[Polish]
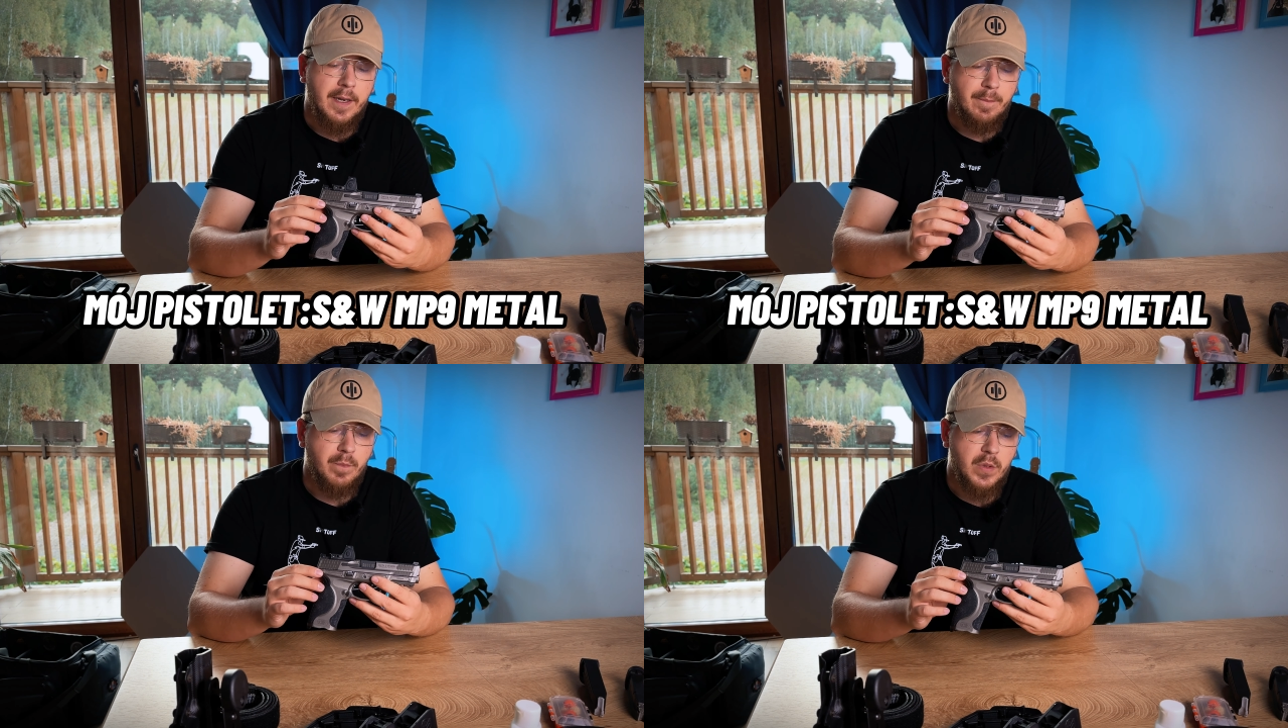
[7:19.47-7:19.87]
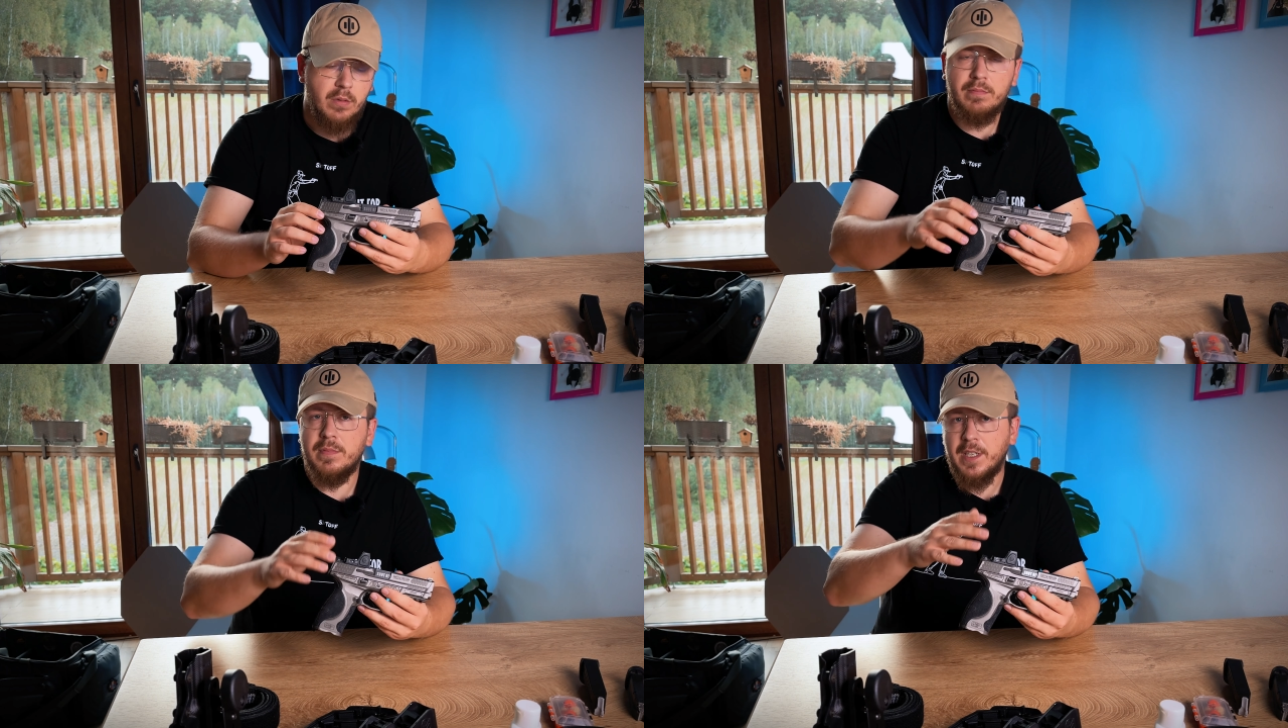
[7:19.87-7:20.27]

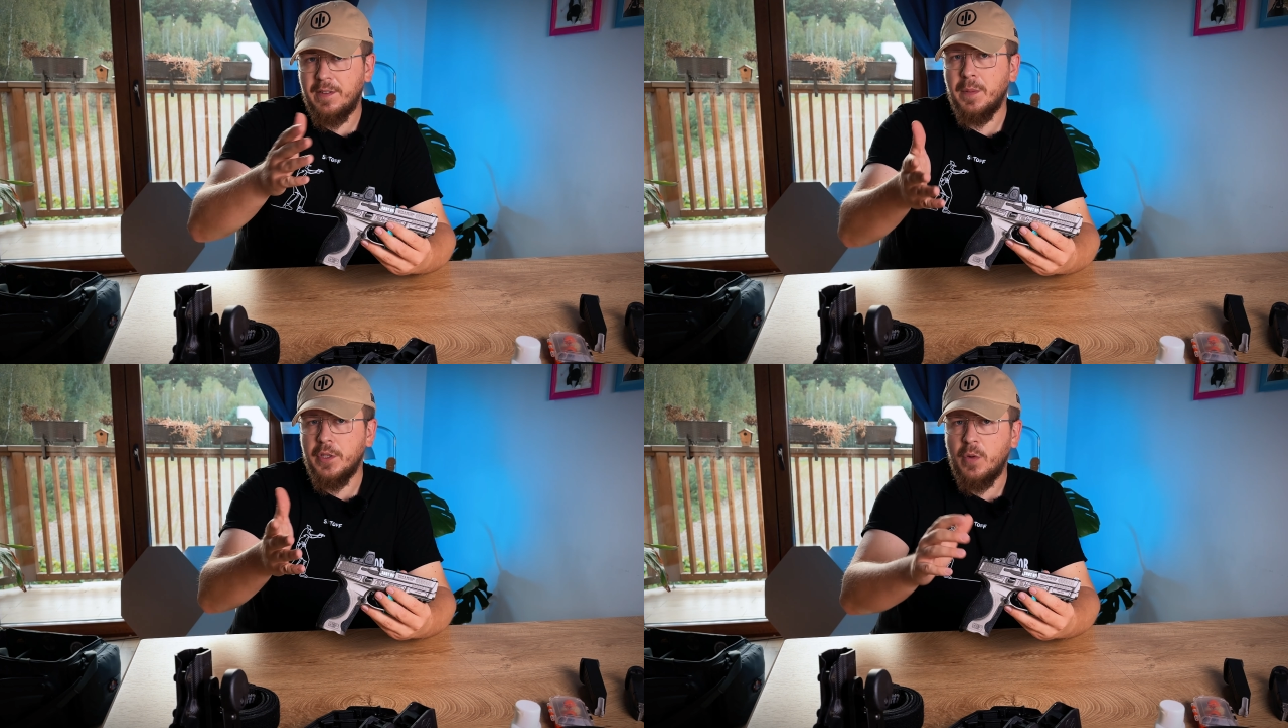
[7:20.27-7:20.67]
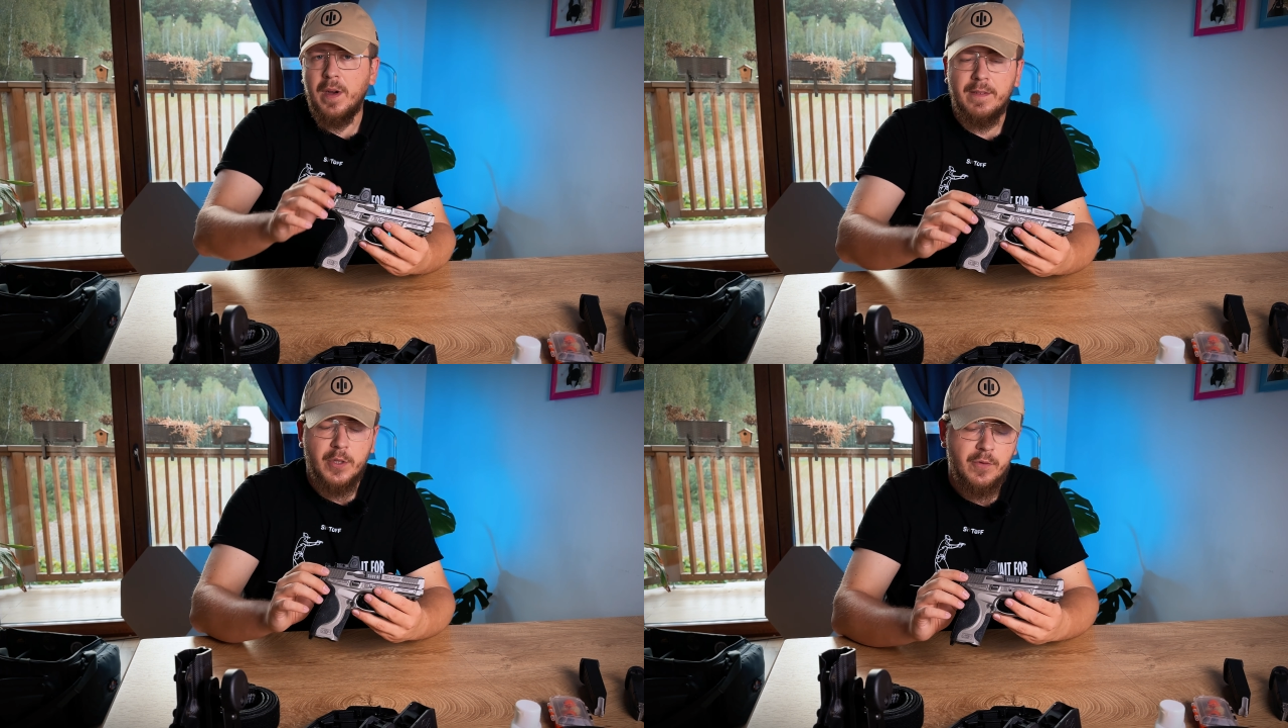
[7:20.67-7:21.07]
No, za chwilę będę
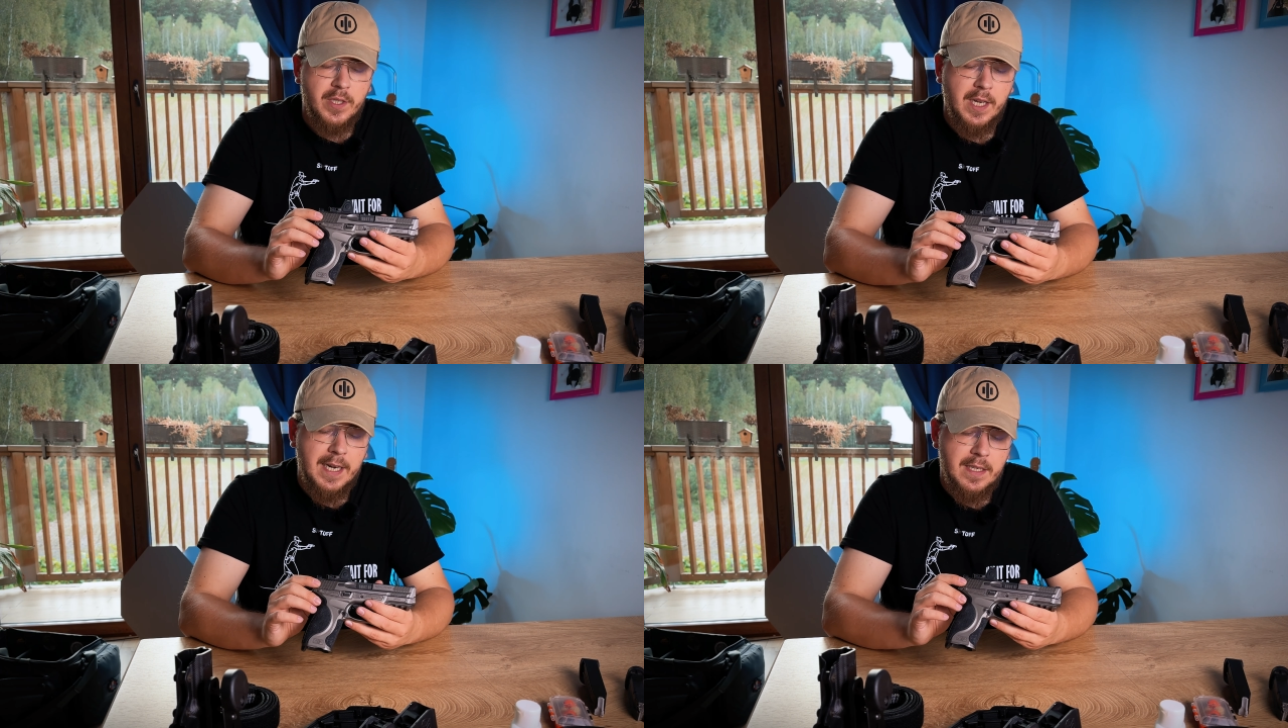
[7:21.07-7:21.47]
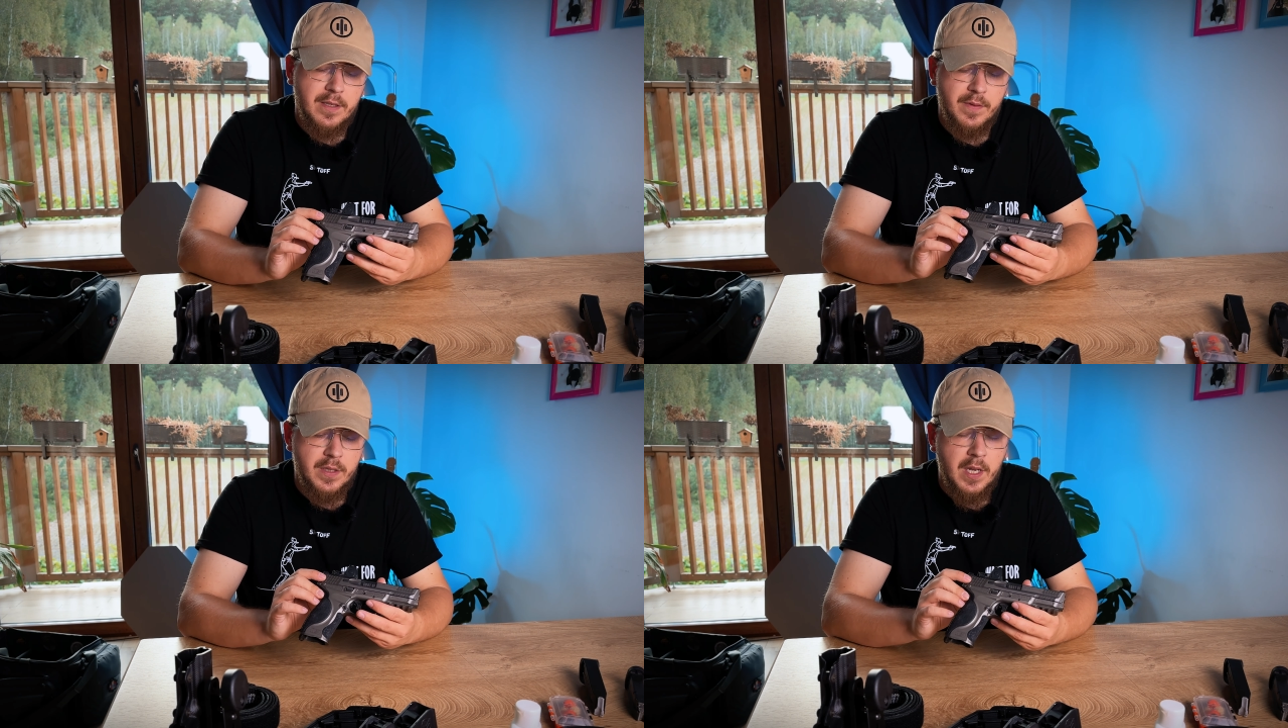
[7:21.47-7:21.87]
omawiał te wszystkie
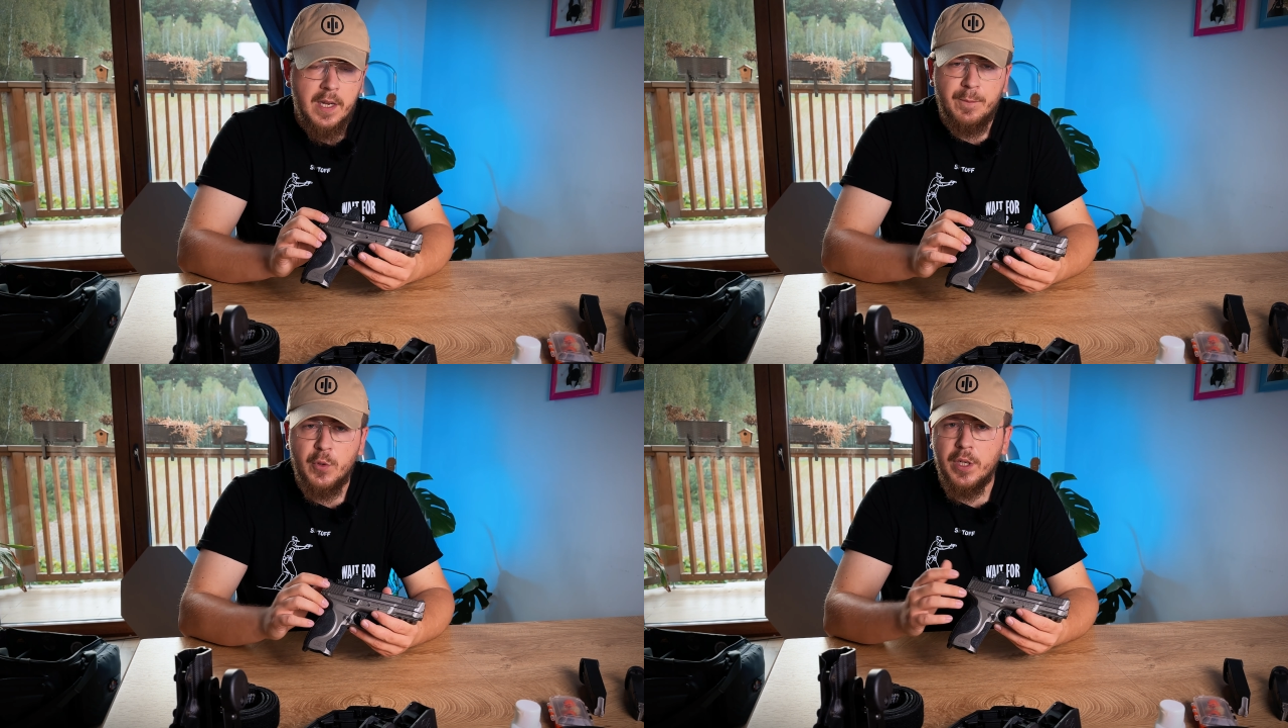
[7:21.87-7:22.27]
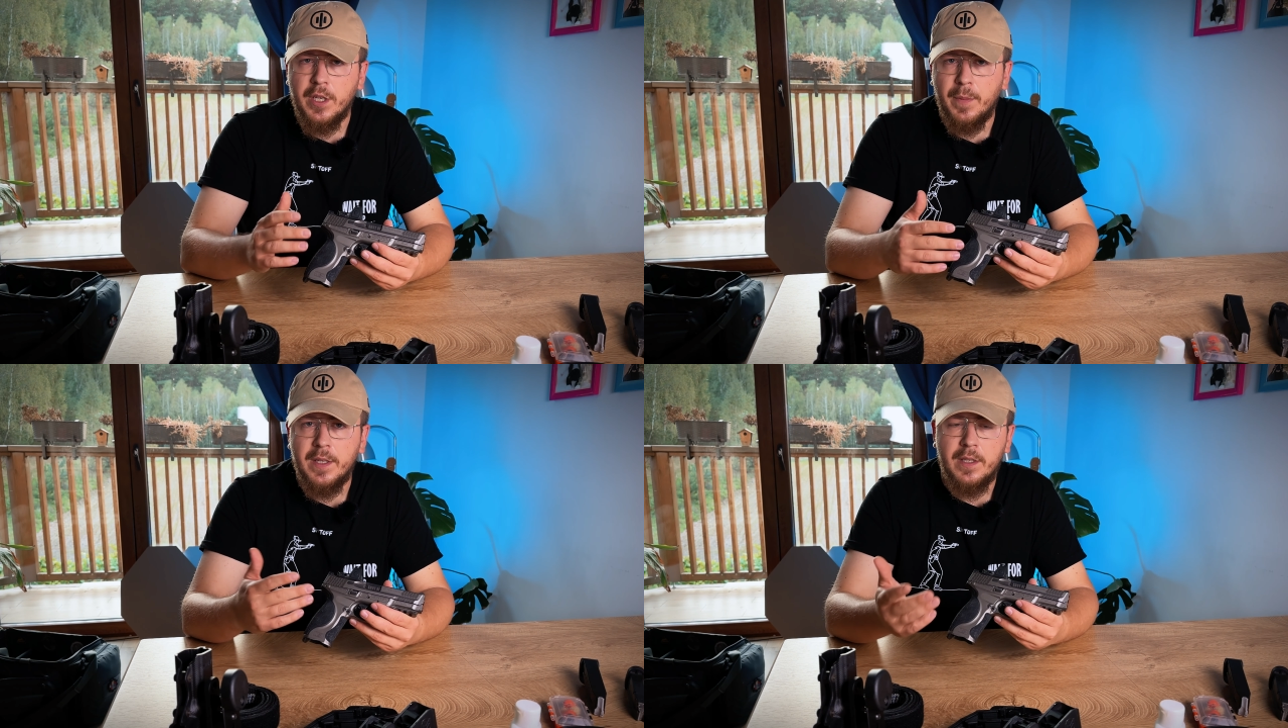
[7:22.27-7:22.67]
klasy, więc tutaj
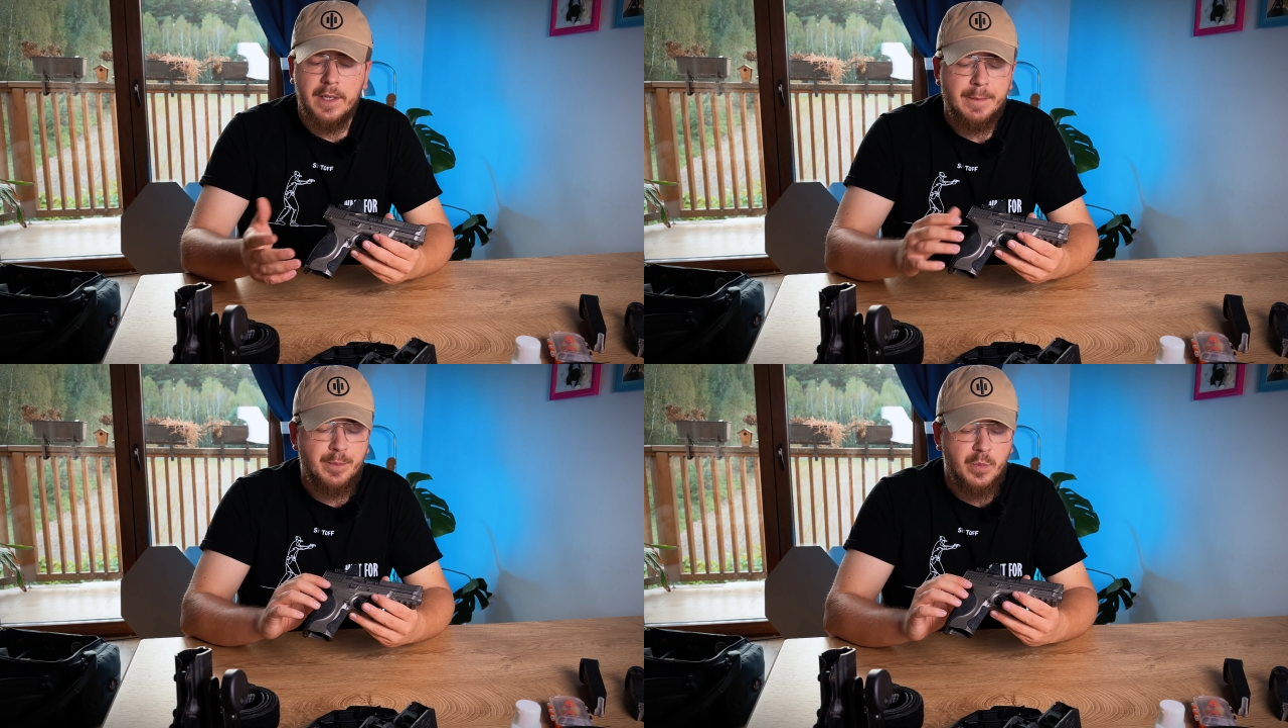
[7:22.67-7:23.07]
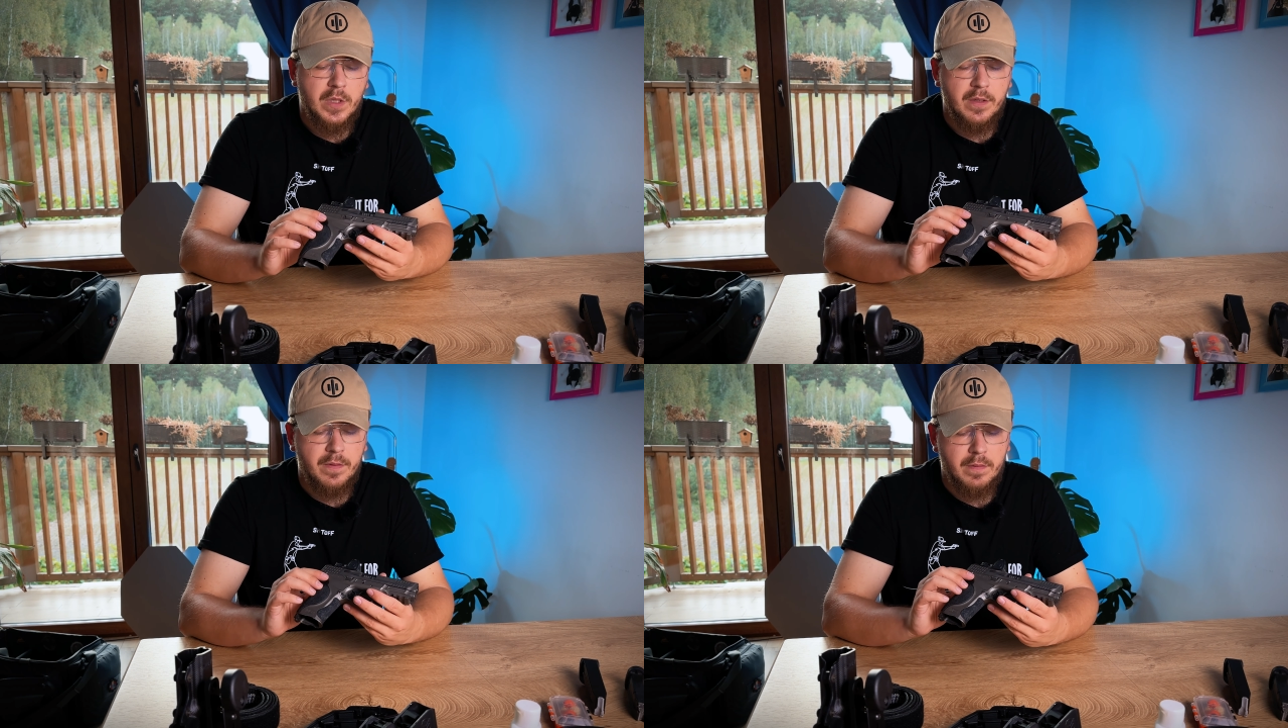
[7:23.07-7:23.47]
nie będę
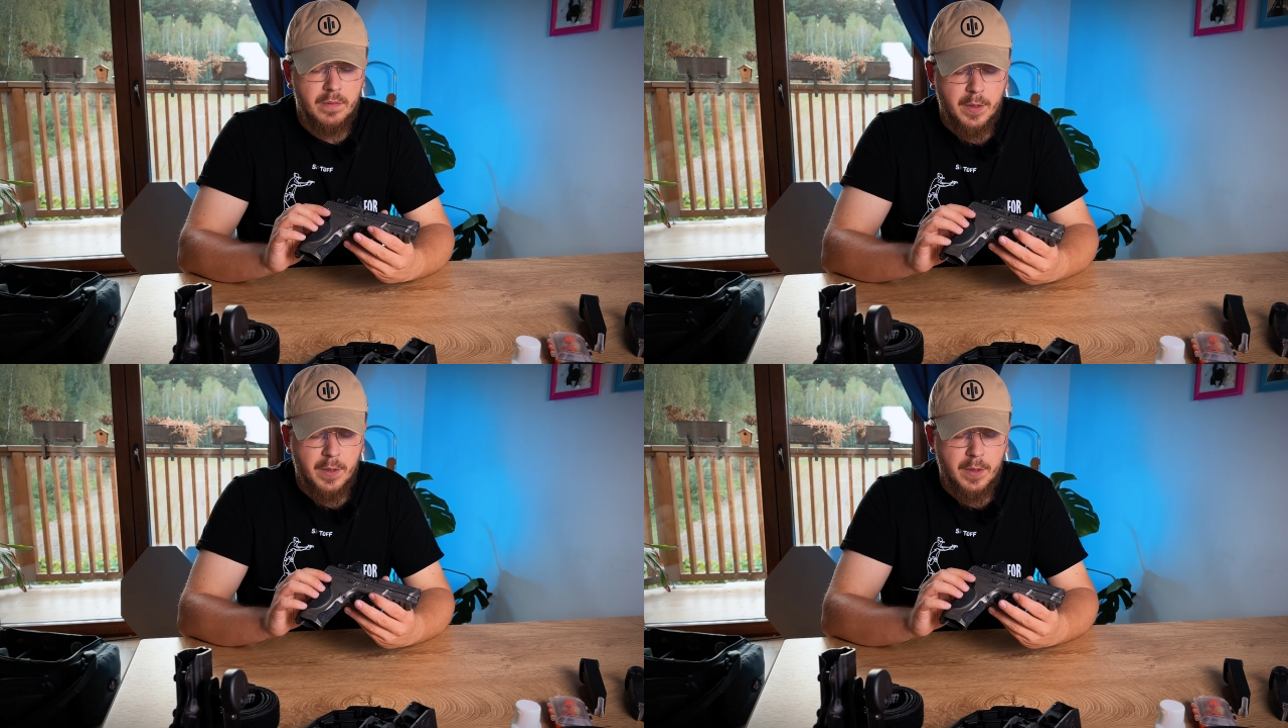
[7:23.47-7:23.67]
mm,